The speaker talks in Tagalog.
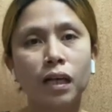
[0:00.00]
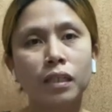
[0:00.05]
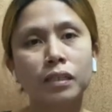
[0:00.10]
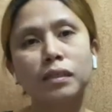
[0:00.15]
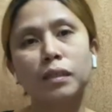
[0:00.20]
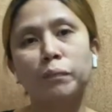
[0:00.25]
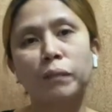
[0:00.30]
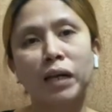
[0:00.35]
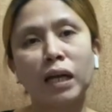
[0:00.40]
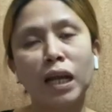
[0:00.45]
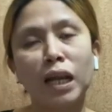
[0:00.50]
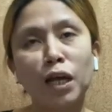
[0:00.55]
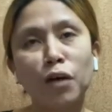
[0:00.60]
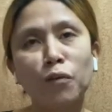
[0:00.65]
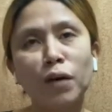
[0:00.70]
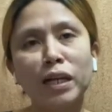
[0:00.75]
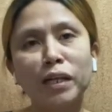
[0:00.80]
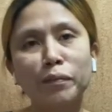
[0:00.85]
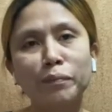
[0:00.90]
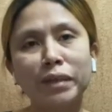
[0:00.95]
sa
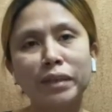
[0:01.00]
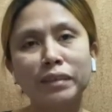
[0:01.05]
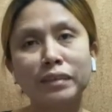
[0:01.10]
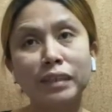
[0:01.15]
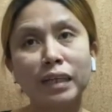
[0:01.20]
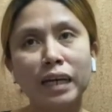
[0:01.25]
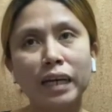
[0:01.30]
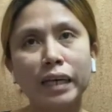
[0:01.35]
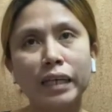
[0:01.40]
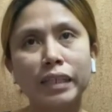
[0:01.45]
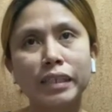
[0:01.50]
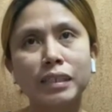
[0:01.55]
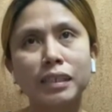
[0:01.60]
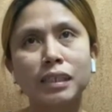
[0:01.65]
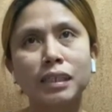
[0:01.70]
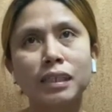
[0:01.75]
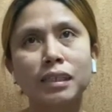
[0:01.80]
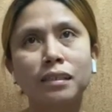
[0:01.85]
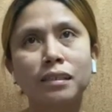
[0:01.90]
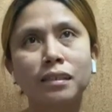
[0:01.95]
pangalawa naman
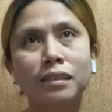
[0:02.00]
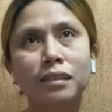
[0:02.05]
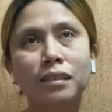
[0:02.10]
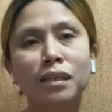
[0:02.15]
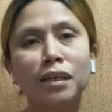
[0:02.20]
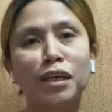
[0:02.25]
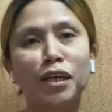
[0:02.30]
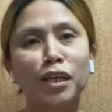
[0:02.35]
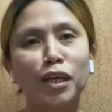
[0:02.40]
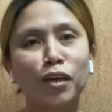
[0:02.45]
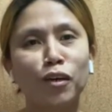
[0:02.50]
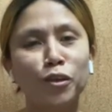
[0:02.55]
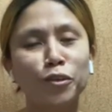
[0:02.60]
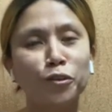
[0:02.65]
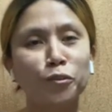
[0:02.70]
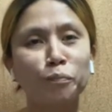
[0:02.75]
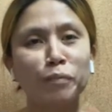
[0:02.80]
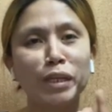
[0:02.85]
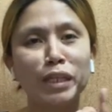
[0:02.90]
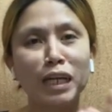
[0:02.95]
guys,
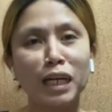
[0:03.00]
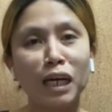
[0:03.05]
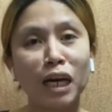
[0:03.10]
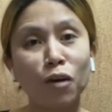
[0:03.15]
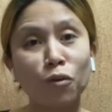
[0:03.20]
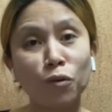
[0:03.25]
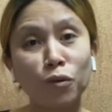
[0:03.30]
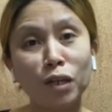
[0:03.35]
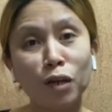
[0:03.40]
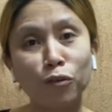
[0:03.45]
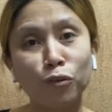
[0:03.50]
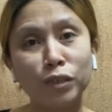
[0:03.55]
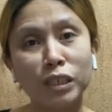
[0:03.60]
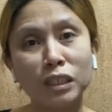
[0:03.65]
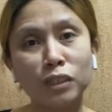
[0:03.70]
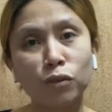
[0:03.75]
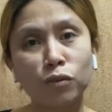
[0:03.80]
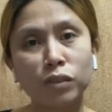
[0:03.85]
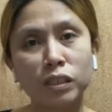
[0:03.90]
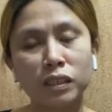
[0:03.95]
yung pinakauna ko
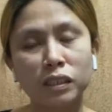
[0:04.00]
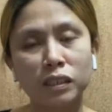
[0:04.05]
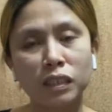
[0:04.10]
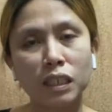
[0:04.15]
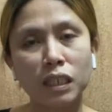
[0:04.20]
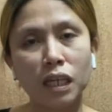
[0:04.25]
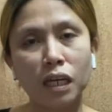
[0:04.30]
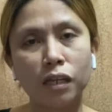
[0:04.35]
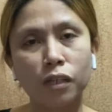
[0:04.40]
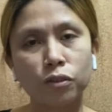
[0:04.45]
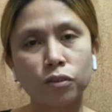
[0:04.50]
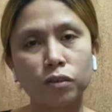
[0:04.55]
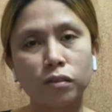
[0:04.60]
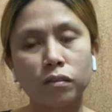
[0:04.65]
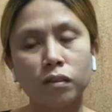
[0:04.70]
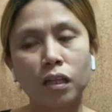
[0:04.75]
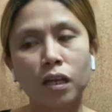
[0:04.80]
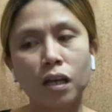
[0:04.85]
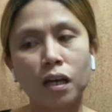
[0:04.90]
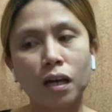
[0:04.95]
ditong stay out
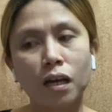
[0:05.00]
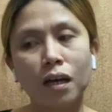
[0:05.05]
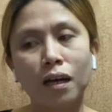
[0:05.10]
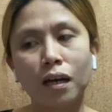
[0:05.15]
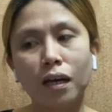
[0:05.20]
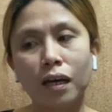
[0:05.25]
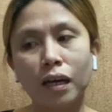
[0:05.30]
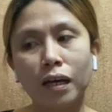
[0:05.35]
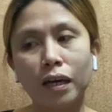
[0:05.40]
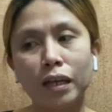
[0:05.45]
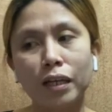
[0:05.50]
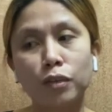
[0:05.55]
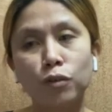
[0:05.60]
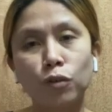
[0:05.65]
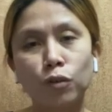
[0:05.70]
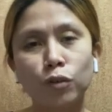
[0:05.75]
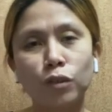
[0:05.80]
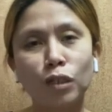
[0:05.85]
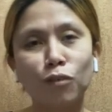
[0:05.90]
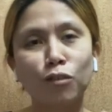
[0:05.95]
ay
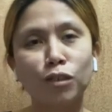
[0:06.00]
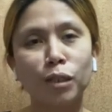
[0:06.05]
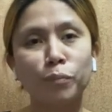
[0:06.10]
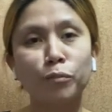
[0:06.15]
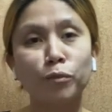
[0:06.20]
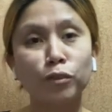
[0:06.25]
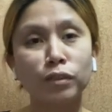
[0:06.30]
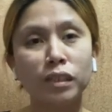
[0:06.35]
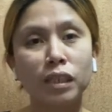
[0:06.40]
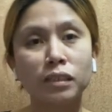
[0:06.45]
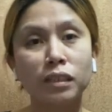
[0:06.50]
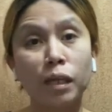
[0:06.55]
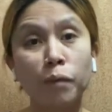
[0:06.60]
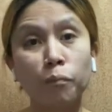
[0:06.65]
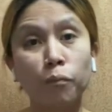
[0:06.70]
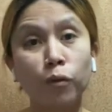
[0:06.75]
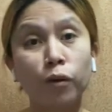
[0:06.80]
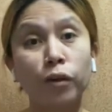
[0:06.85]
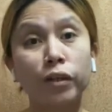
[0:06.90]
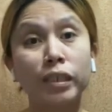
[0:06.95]
doon ako napunta sa
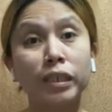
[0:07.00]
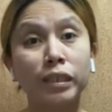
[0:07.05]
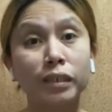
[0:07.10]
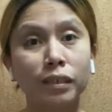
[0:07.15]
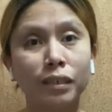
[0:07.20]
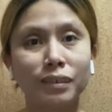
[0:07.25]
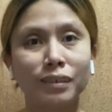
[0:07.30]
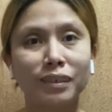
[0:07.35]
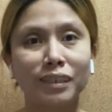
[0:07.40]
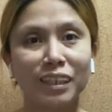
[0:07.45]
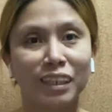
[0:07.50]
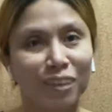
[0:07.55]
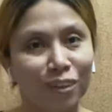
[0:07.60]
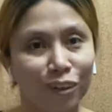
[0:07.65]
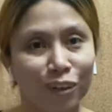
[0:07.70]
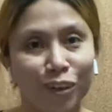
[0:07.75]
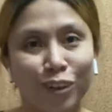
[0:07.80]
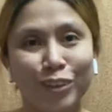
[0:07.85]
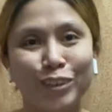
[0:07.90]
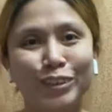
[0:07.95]
employer na
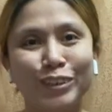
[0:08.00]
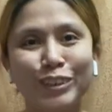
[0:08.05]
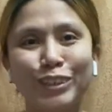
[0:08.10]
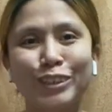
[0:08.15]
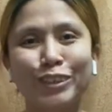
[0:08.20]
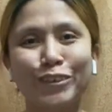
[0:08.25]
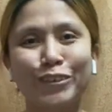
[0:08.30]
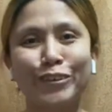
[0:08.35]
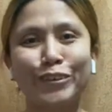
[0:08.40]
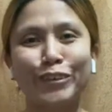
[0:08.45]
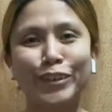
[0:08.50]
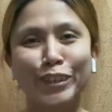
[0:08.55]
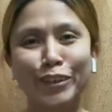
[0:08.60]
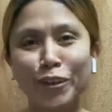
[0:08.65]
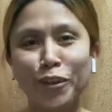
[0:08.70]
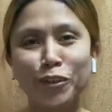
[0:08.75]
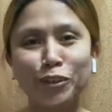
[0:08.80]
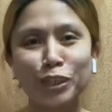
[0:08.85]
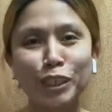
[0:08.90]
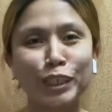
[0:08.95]
Dragon. So, ito
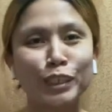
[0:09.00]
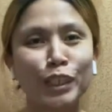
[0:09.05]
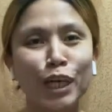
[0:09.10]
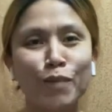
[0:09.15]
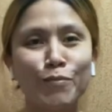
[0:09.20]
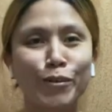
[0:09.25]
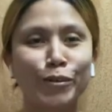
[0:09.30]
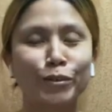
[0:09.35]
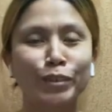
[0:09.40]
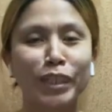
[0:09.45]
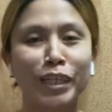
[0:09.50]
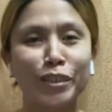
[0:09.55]
yung sinasabi ko sa